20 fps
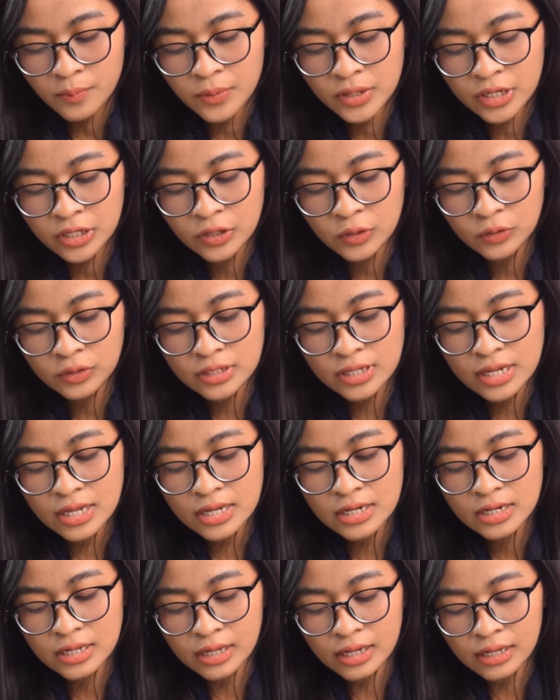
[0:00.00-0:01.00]

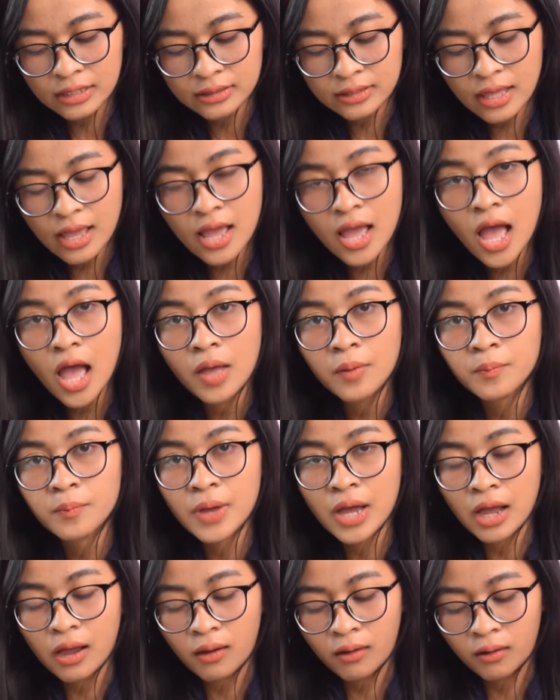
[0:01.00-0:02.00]
Berikutnya ada kata
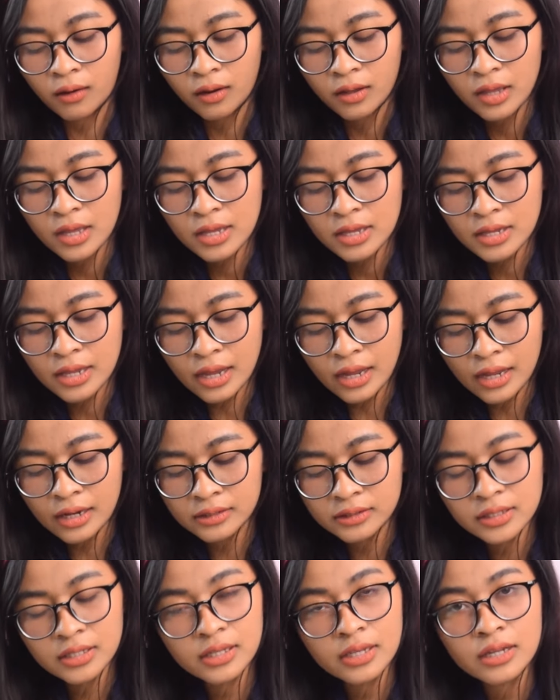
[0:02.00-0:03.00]
bak yang
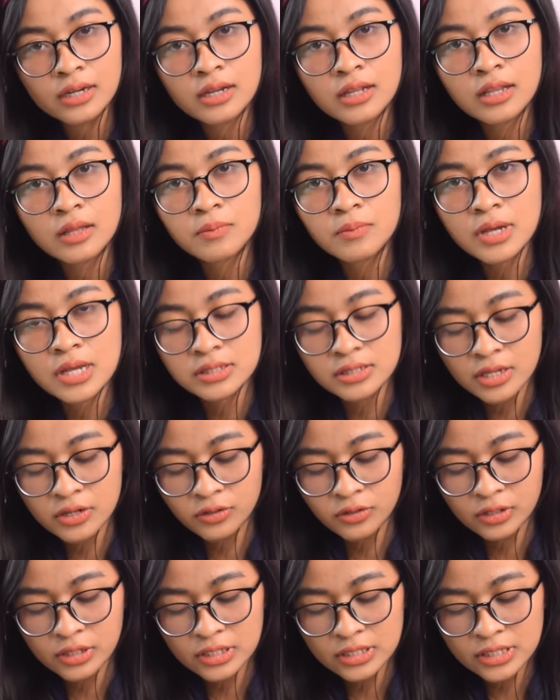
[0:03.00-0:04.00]
artinya dalam bahasa
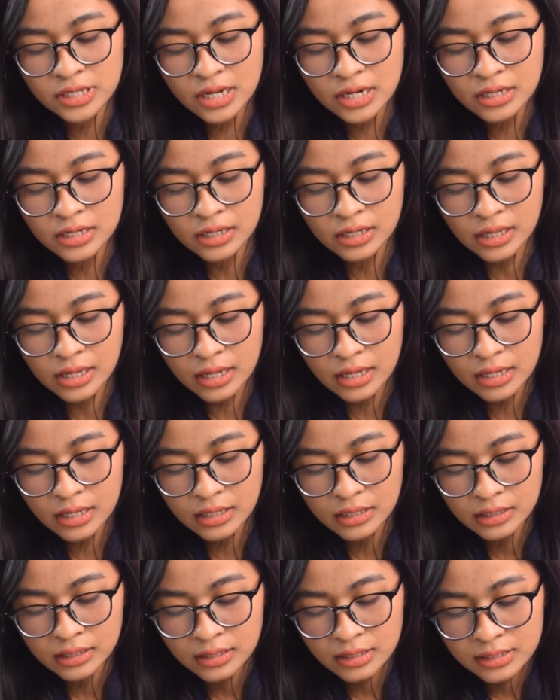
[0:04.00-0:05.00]
Indonesia
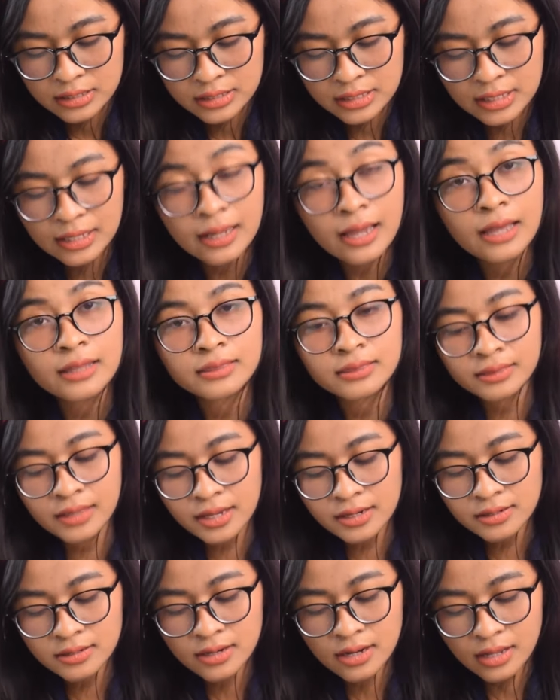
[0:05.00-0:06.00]
adalah
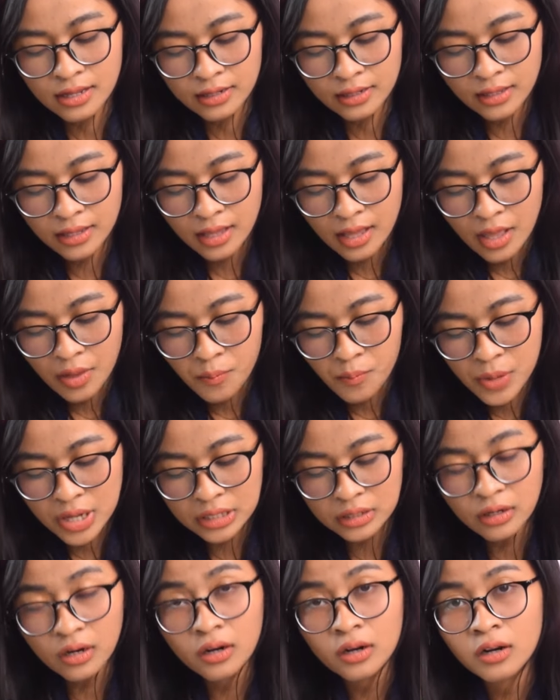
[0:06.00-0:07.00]
singkatan dari
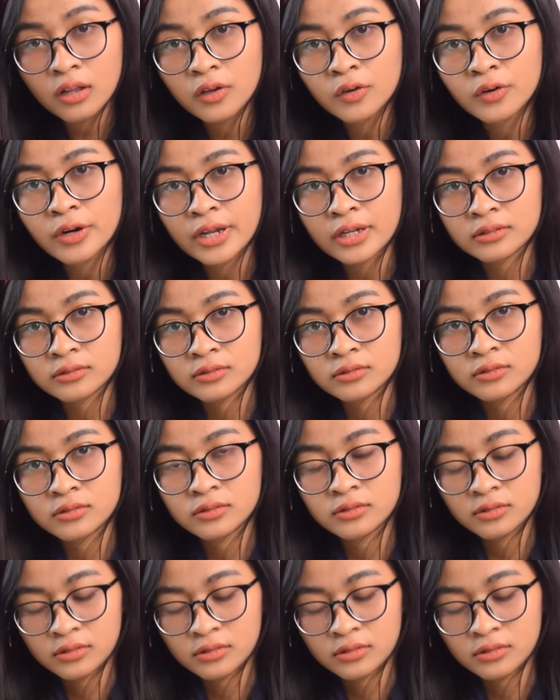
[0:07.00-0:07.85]
baccalaurean.